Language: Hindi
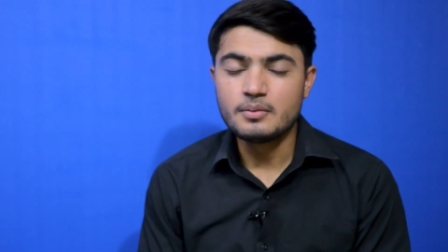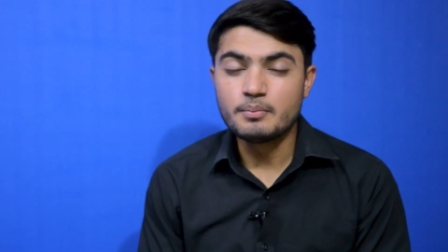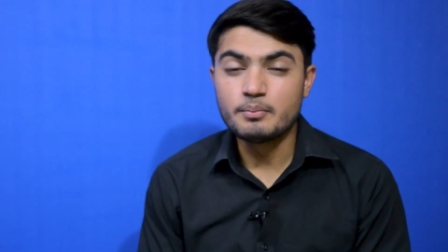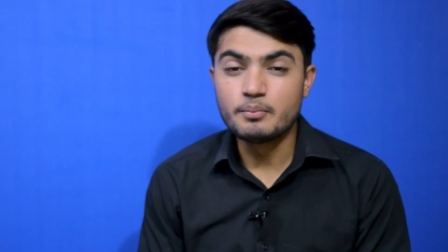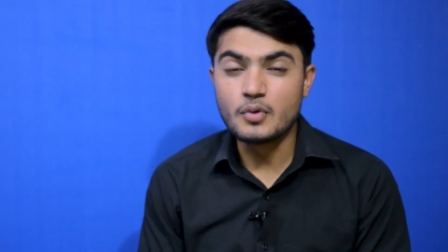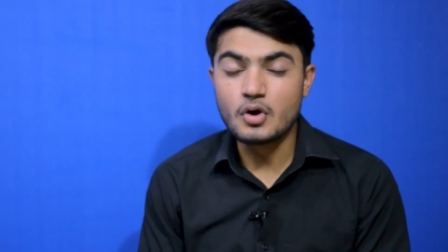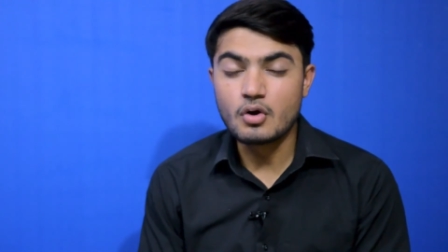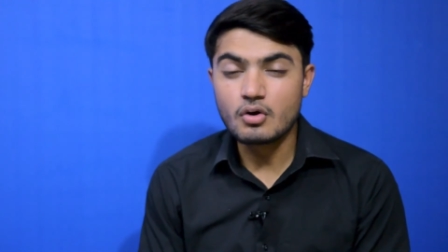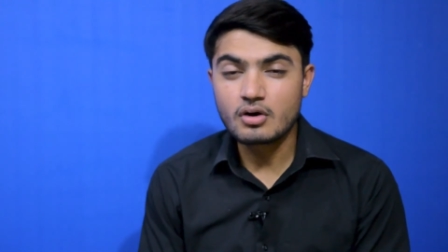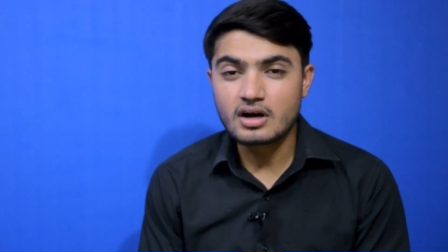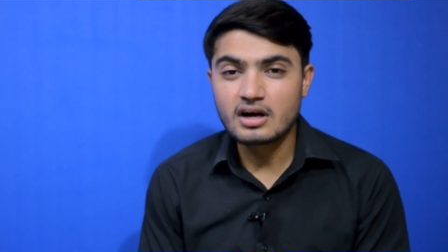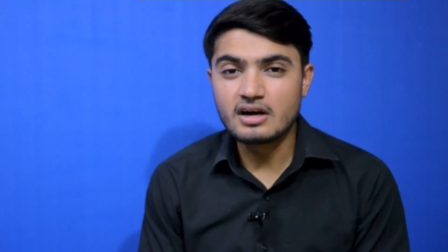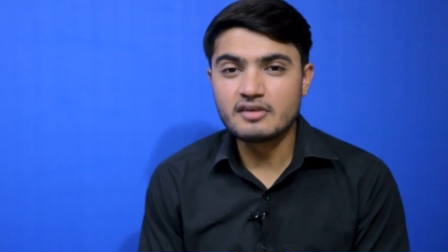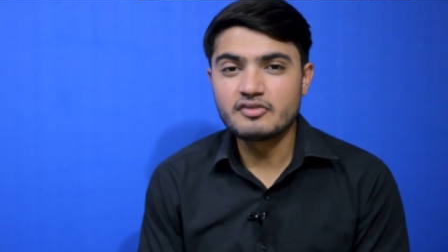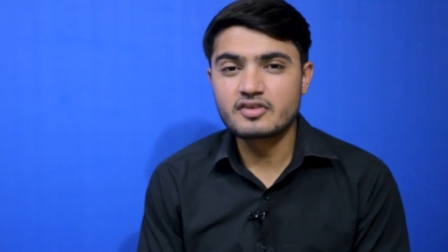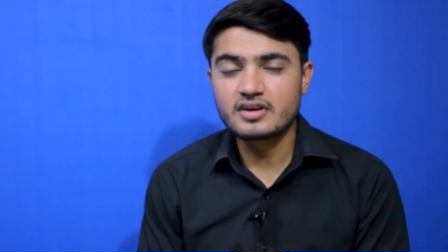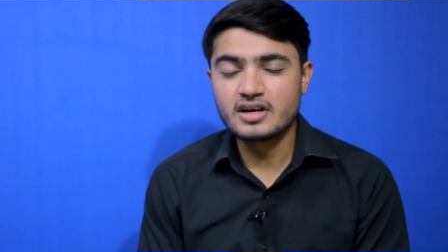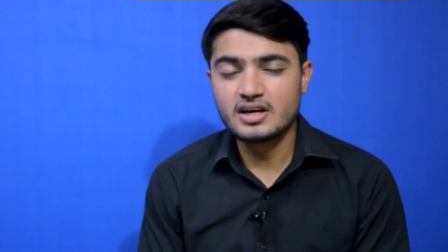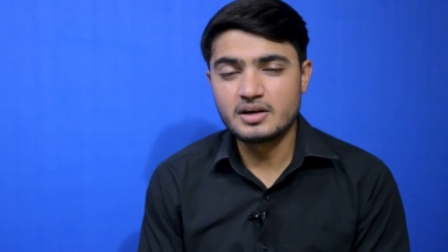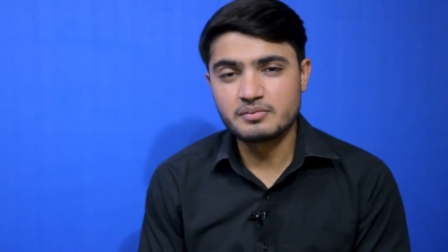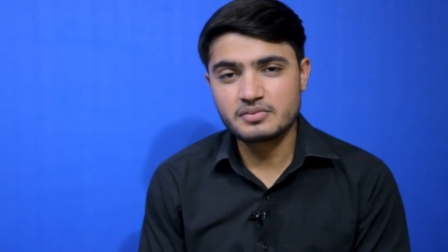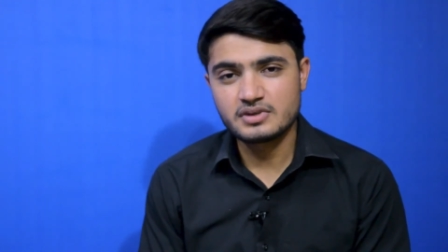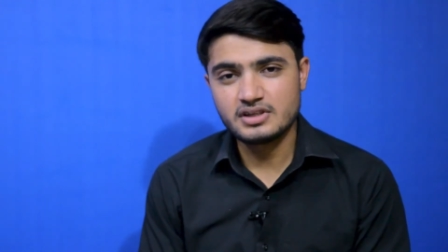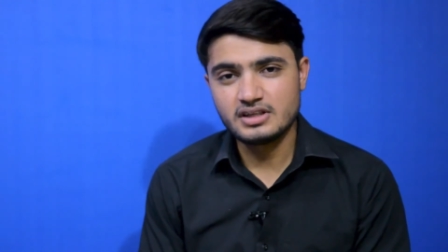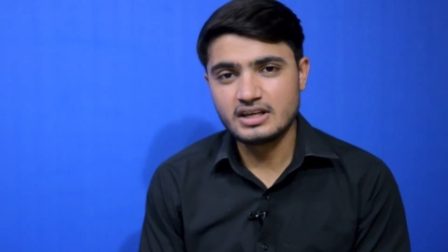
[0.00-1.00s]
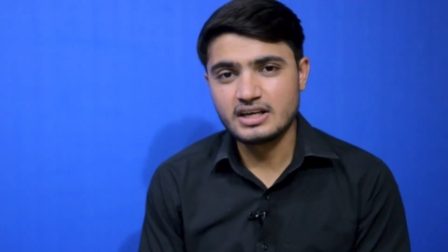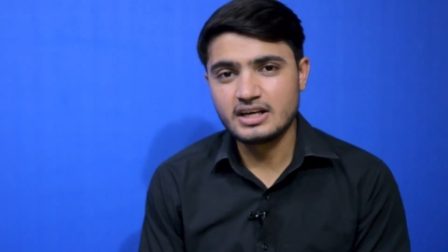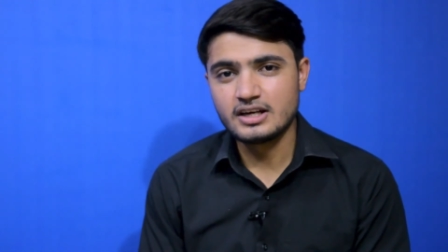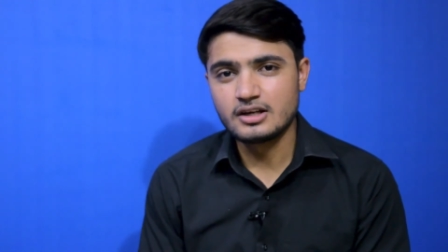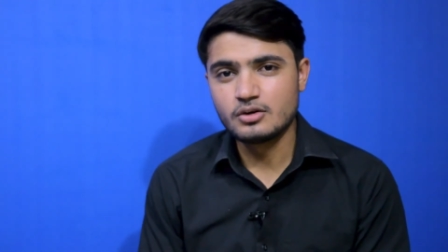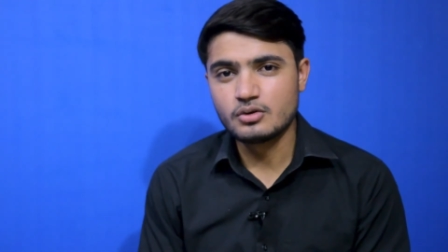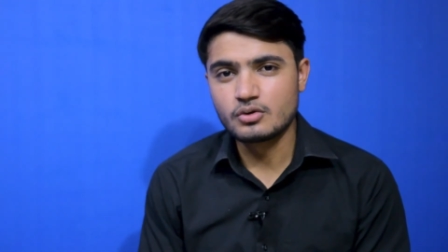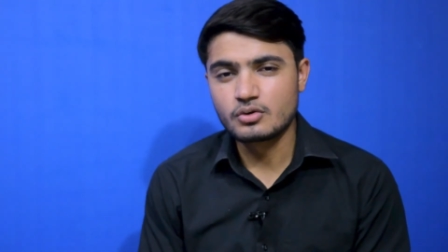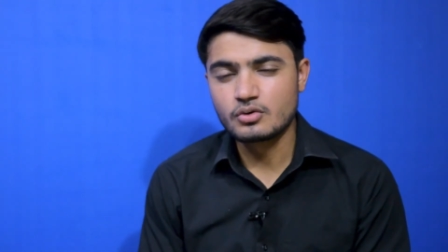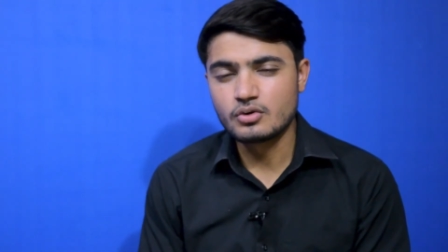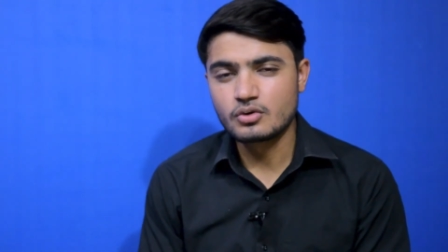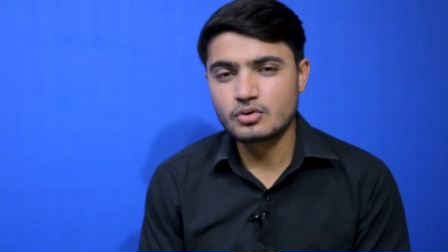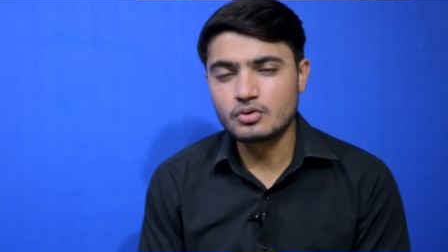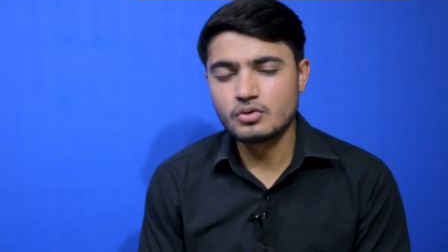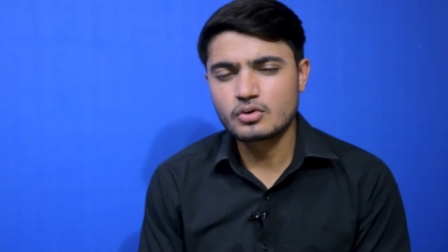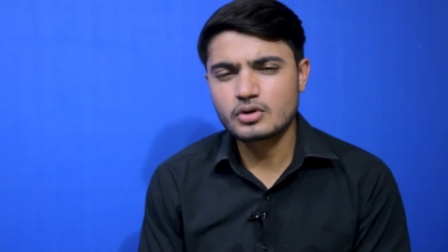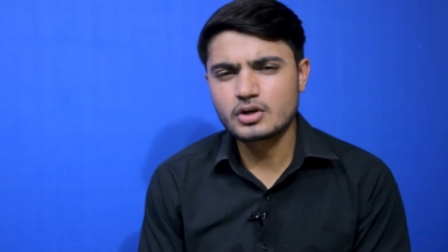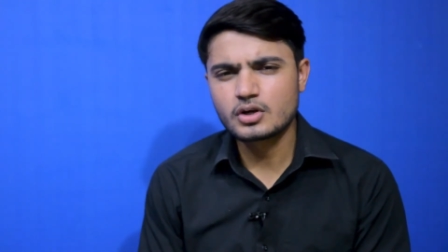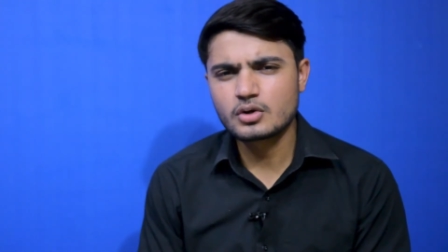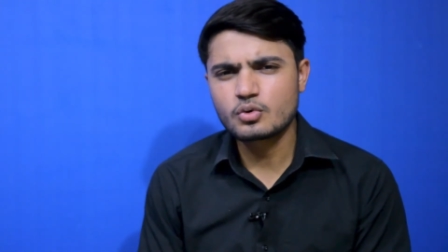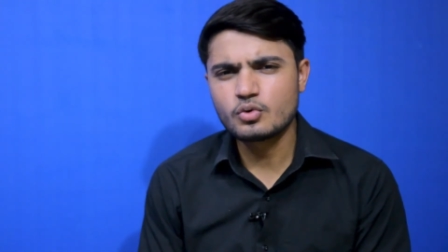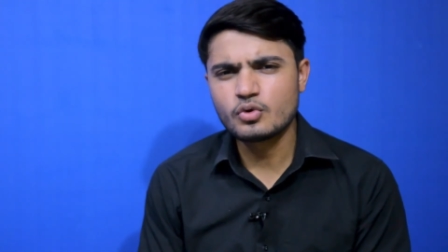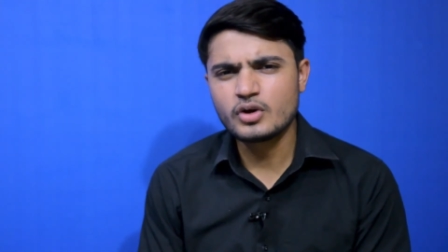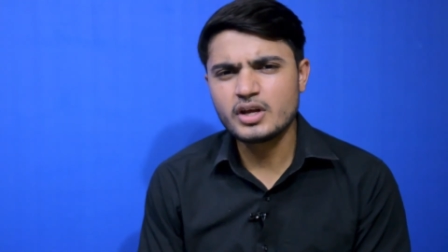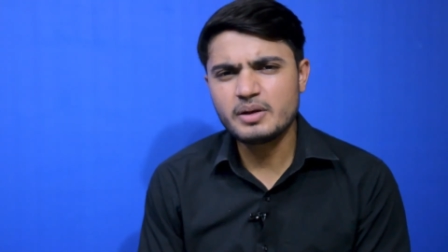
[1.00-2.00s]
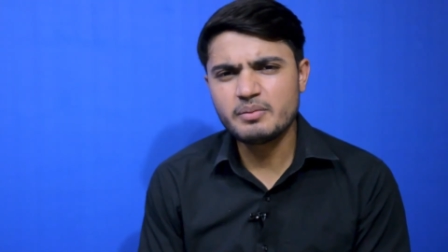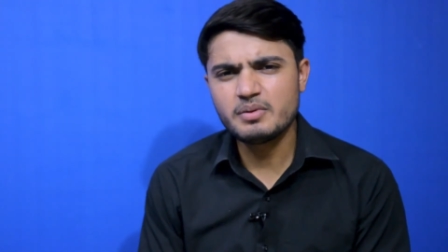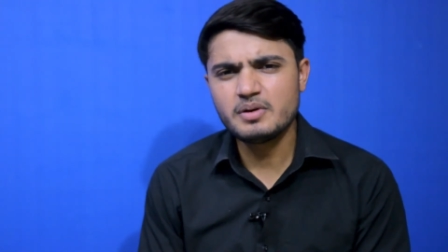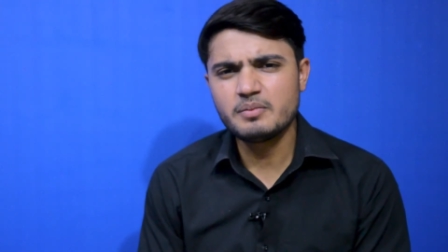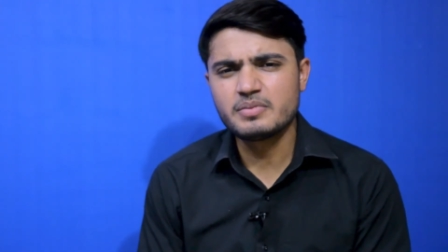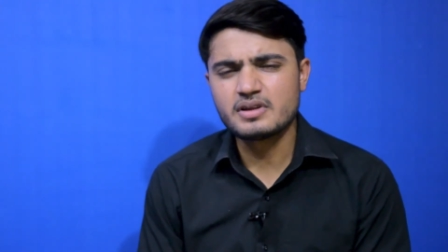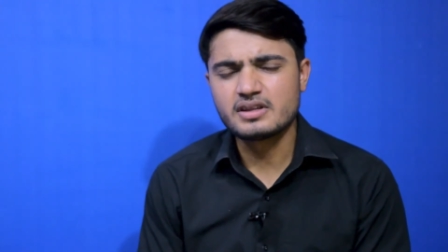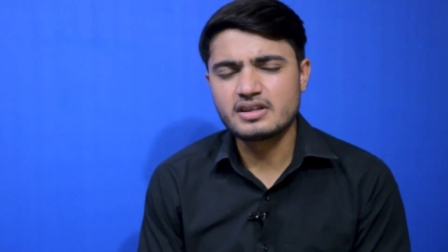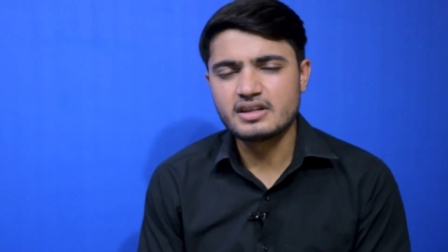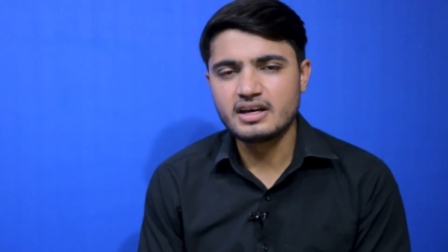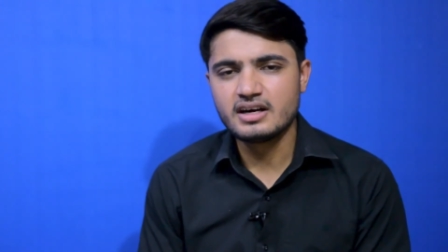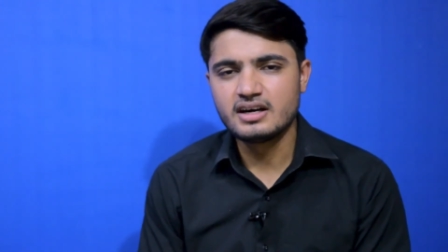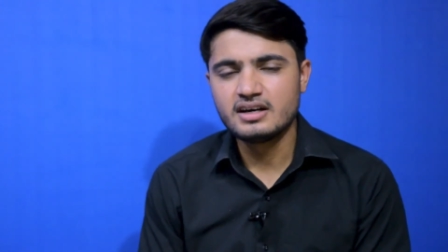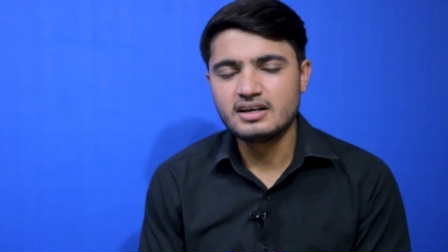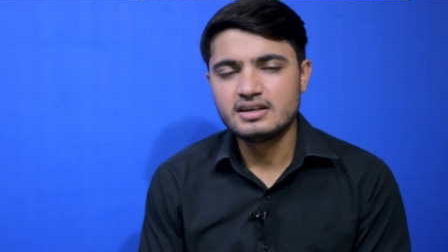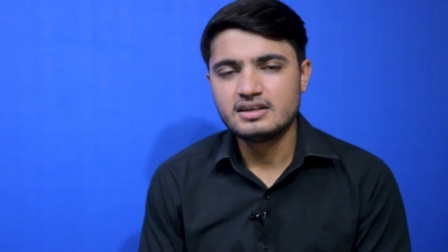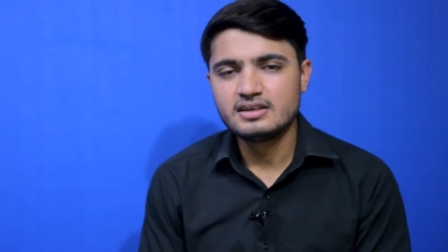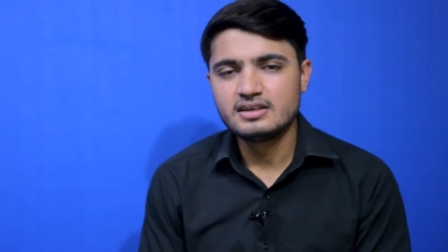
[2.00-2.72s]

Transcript: मौका फ्राहम किया है लोगों को कि कोई भी बंदा